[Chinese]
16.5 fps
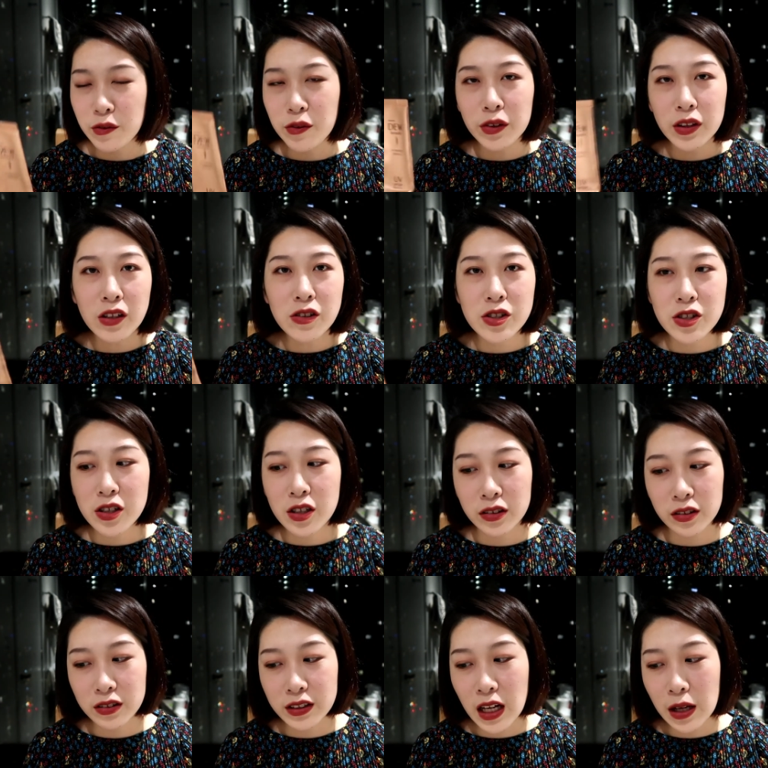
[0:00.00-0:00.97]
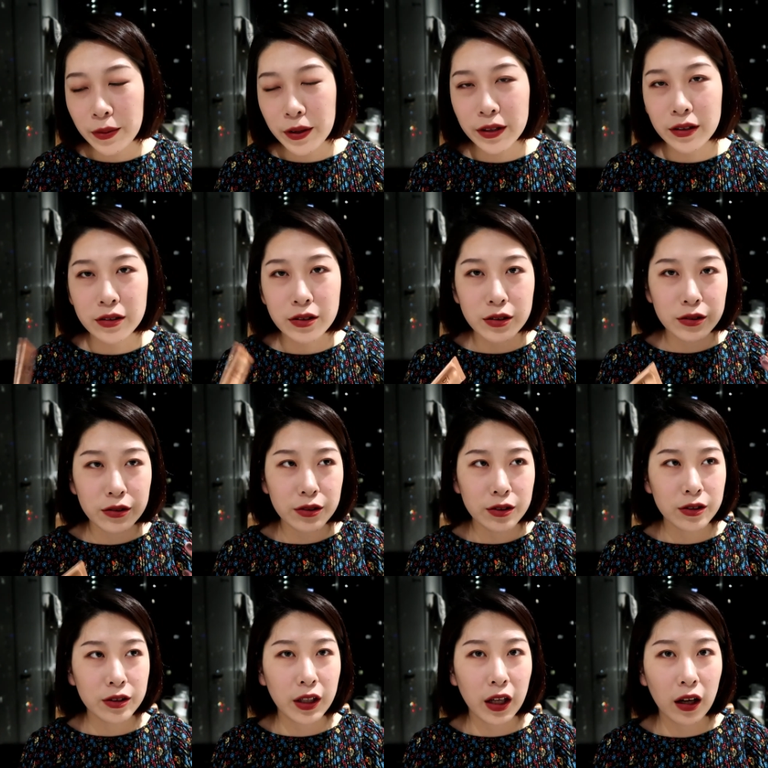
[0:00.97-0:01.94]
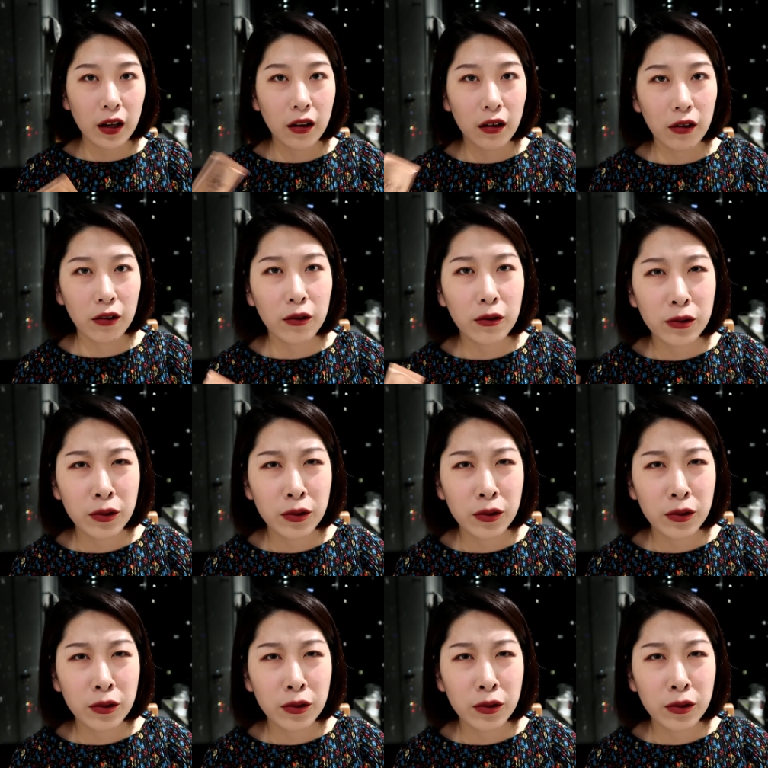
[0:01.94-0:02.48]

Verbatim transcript: 因为当时可能搭配的就是那个